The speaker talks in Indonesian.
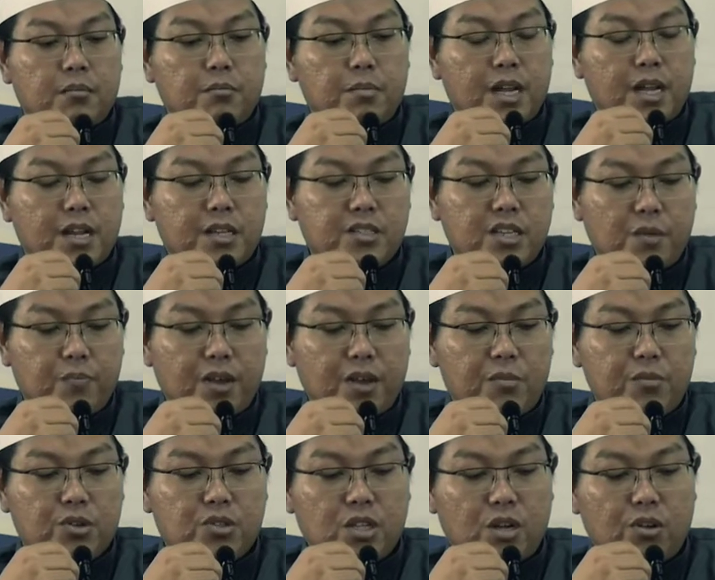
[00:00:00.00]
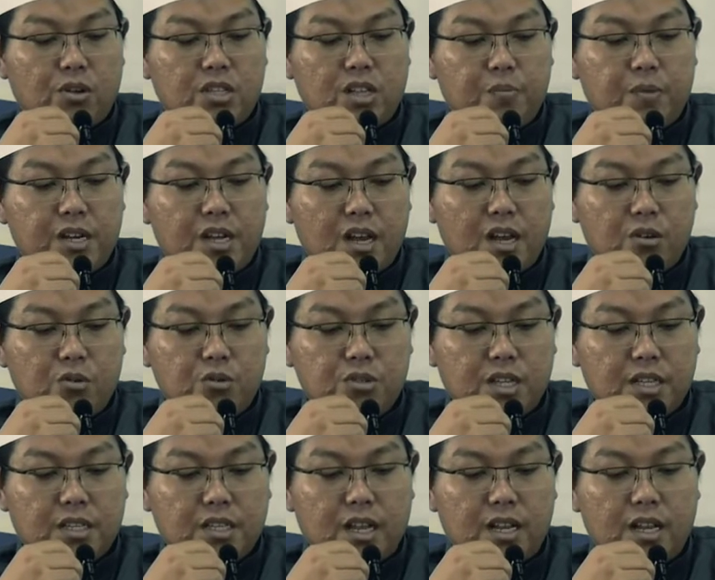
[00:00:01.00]
Barang siapa yang bersalawat
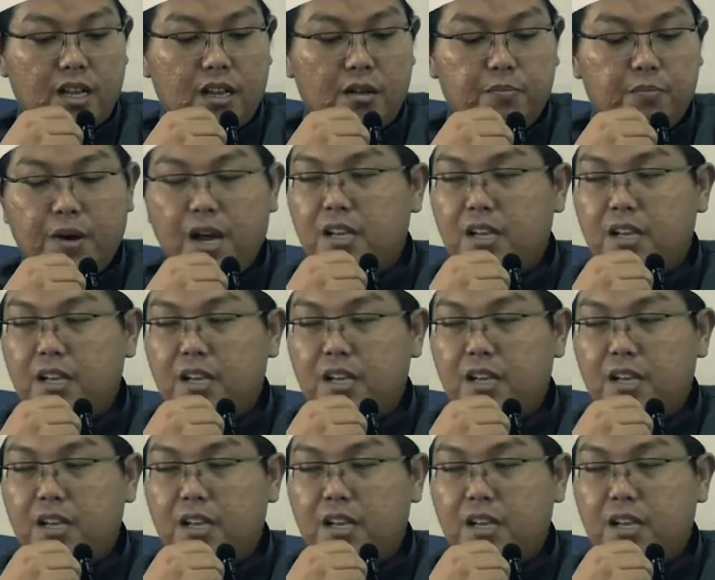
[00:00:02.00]
kepadaku tatkala